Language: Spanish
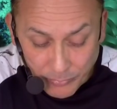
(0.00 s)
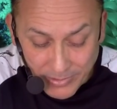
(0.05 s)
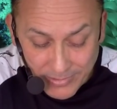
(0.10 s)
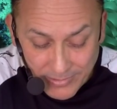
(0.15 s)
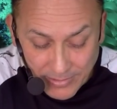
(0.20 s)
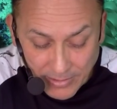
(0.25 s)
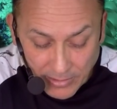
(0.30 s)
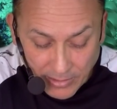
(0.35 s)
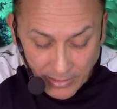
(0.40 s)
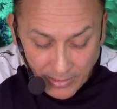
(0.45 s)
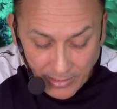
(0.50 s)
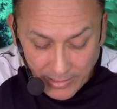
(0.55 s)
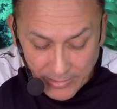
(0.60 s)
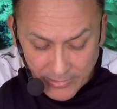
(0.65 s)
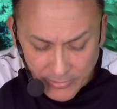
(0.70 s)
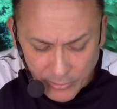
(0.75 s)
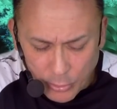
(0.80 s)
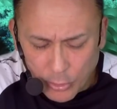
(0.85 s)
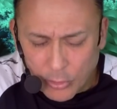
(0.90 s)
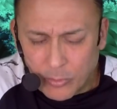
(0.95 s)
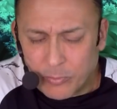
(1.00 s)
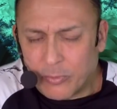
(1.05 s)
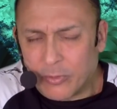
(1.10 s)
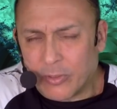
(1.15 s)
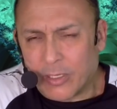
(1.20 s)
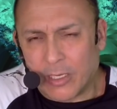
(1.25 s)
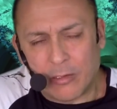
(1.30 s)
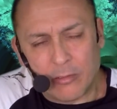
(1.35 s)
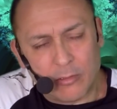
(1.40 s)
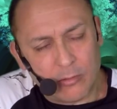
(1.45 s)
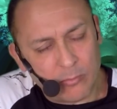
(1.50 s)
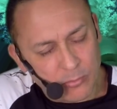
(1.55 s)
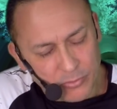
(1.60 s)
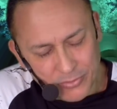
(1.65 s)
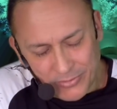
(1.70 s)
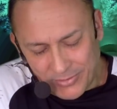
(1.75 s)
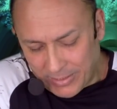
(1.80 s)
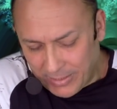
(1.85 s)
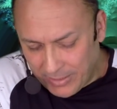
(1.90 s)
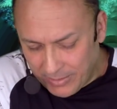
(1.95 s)
pues enriquecedor porque como
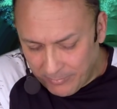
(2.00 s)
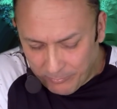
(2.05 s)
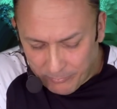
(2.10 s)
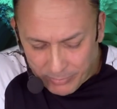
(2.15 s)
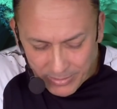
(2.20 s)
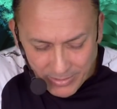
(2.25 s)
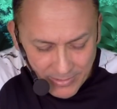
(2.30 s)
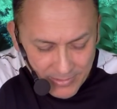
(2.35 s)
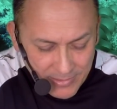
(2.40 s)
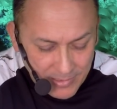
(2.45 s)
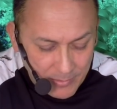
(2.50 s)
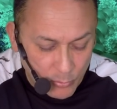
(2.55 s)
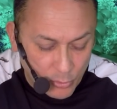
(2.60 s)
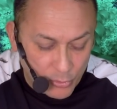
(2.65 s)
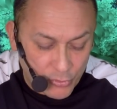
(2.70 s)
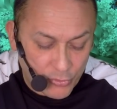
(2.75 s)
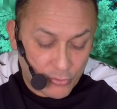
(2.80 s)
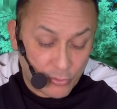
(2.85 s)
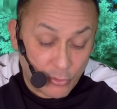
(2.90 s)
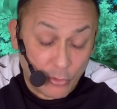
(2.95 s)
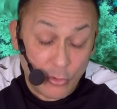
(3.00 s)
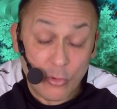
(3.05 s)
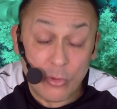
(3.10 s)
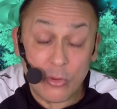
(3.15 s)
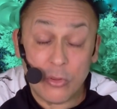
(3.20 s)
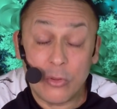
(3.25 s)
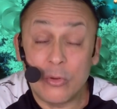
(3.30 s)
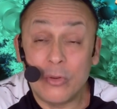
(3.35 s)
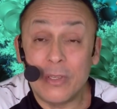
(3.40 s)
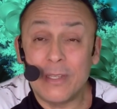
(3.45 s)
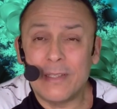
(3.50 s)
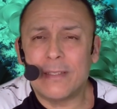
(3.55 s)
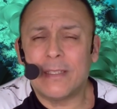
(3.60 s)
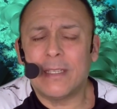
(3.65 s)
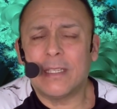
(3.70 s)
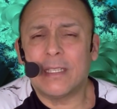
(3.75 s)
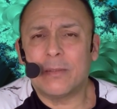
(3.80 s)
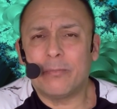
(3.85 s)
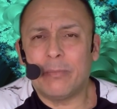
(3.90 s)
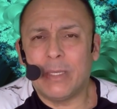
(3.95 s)
siempre decimos, todo es
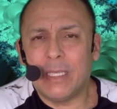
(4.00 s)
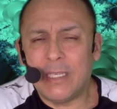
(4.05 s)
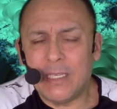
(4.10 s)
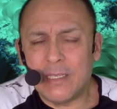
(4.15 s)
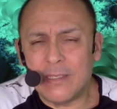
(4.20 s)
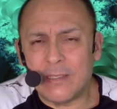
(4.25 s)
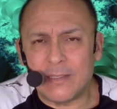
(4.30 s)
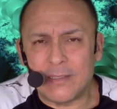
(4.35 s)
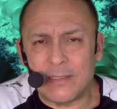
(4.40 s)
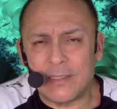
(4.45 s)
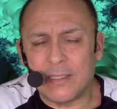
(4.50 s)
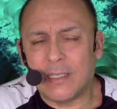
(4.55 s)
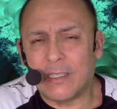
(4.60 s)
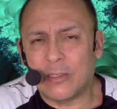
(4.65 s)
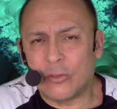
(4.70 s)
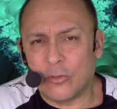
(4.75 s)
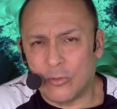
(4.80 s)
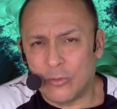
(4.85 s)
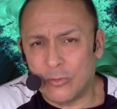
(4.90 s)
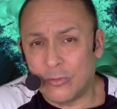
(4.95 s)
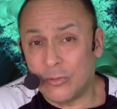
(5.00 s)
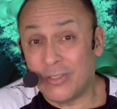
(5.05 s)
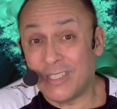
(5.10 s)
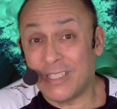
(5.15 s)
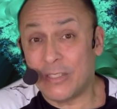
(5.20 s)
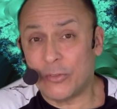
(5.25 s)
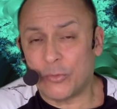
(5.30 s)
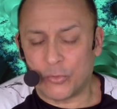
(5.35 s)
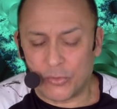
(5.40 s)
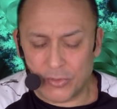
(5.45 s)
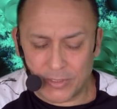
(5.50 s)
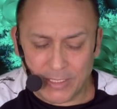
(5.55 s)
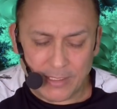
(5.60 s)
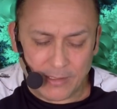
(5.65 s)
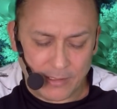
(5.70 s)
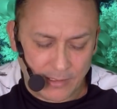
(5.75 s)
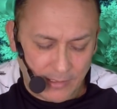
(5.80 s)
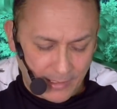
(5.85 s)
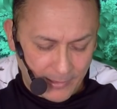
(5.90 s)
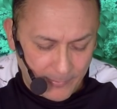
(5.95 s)
experiencia, todo te
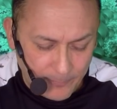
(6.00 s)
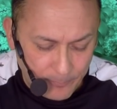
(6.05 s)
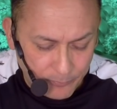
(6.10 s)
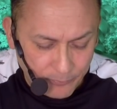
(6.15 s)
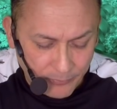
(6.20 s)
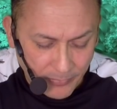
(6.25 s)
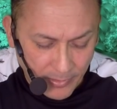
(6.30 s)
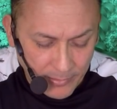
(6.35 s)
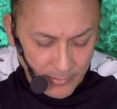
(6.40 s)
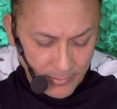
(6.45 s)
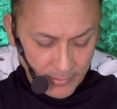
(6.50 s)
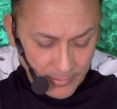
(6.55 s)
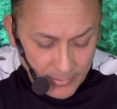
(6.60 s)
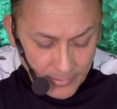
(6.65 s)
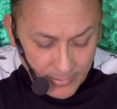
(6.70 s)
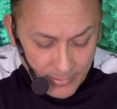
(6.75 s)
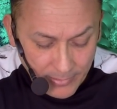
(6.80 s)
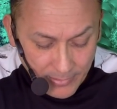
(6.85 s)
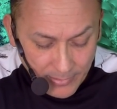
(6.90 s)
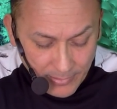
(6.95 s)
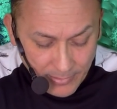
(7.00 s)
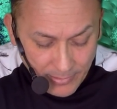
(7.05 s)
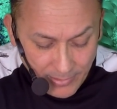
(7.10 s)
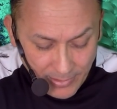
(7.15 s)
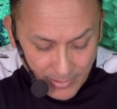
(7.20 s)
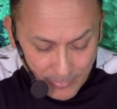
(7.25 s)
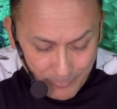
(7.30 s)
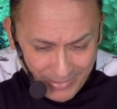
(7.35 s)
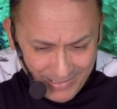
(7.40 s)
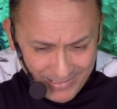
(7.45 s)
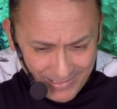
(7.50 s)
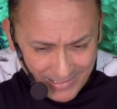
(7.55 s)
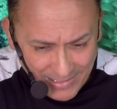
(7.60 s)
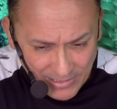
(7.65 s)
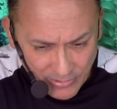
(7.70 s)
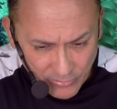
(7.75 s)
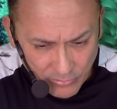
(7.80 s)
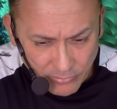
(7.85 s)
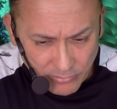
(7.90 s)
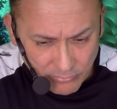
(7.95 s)
sustenta. Y para el
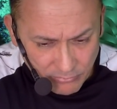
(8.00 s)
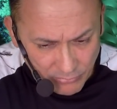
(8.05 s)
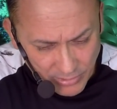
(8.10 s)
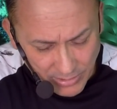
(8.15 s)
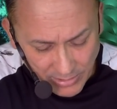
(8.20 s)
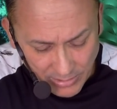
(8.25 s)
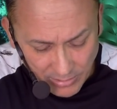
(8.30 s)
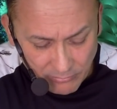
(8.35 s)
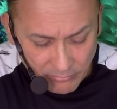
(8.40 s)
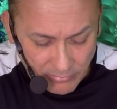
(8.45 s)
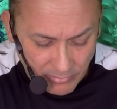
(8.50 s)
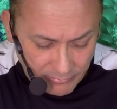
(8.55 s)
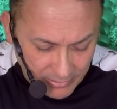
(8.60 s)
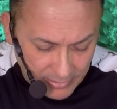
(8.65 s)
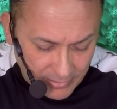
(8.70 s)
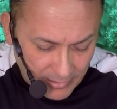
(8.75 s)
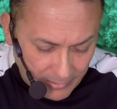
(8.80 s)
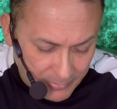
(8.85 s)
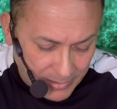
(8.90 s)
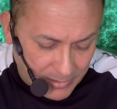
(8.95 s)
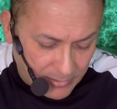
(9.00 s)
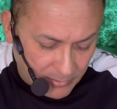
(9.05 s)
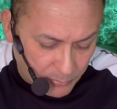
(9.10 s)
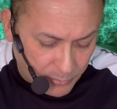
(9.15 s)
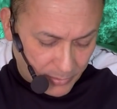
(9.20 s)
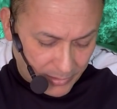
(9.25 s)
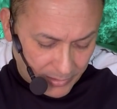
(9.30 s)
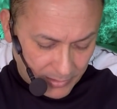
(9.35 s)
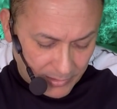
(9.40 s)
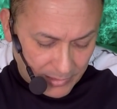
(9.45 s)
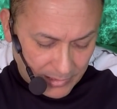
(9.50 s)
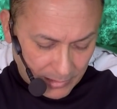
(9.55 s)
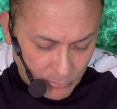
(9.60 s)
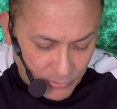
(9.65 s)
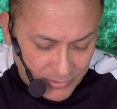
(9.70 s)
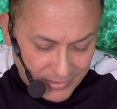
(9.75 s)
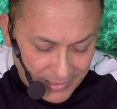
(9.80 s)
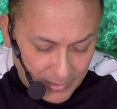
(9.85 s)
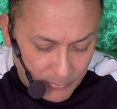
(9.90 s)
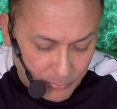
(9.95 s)
caso, sí, efectivamente pueden
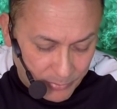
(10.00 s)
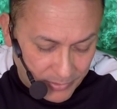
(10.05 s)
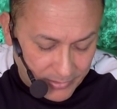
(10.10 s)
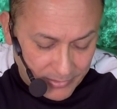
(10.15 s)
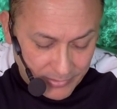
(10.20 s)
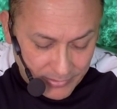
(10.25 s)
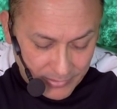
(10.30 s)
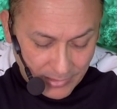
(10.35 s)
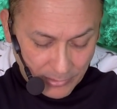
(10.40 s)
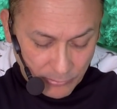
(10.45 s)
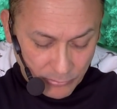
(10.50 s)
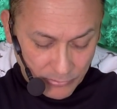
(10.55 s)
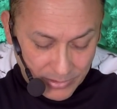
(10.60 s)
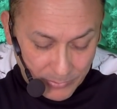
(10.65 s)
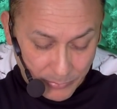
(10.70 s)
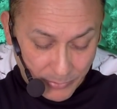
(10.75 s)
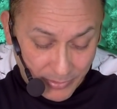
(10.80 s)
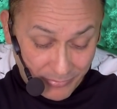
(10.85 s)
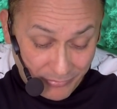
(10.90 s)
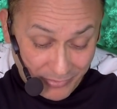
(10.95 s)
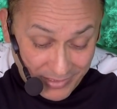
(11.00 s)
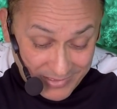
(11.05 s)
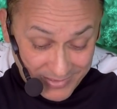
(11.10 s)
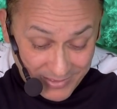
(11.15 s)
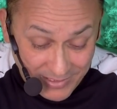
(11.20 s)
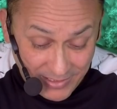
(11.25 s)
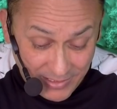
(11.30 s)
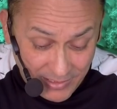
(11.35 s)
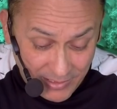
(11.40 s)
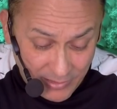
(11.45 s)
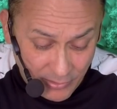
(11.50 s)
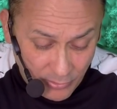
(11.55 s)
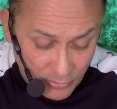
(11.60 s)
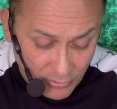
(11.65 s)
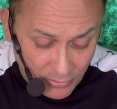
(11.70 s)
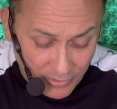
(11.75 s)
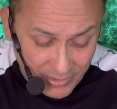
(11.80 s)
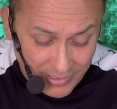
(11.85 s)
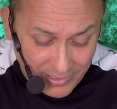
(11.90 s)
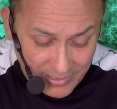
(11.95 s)
causar pues algún tipo de
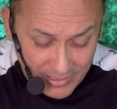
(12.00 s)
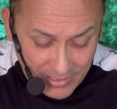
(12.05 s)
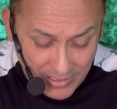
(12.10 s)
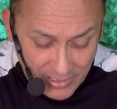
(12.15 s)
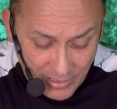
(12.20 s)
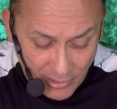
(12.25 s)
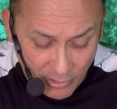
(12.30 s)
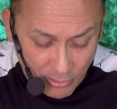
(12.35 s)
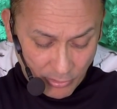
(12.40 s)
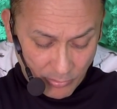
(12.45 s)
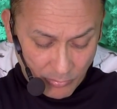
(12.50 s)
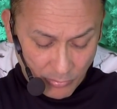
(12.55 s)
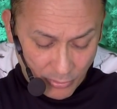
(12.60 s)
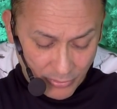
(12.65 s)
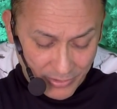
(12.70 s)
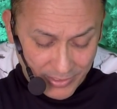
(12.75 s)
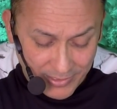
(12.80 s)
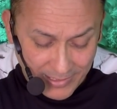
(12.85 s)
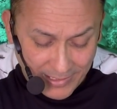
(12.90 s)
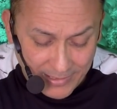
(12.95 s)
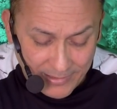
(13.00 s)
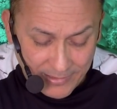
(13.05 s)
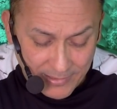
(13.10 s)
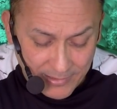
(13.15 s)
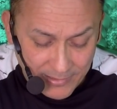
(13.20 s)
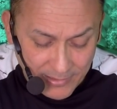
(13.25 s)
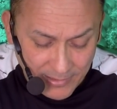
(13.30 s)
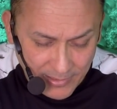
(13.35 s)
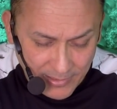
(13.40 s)
fastidio, de incomodidad,